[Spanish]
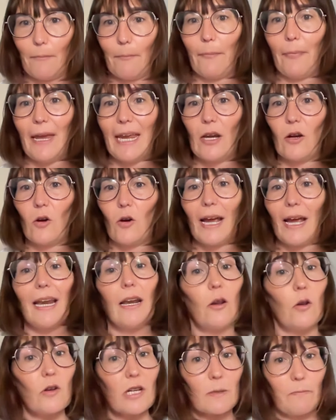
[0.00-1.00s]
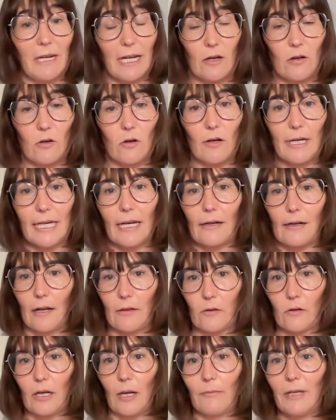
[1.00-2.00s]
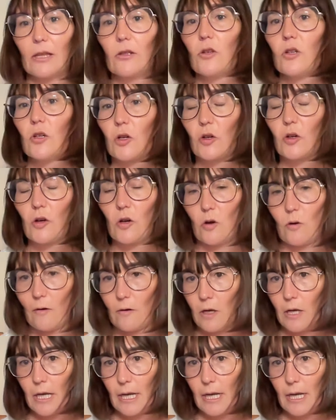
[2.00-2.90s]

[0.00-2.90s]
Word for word: pero él lo explicó y el razonamiento yo creo que lo,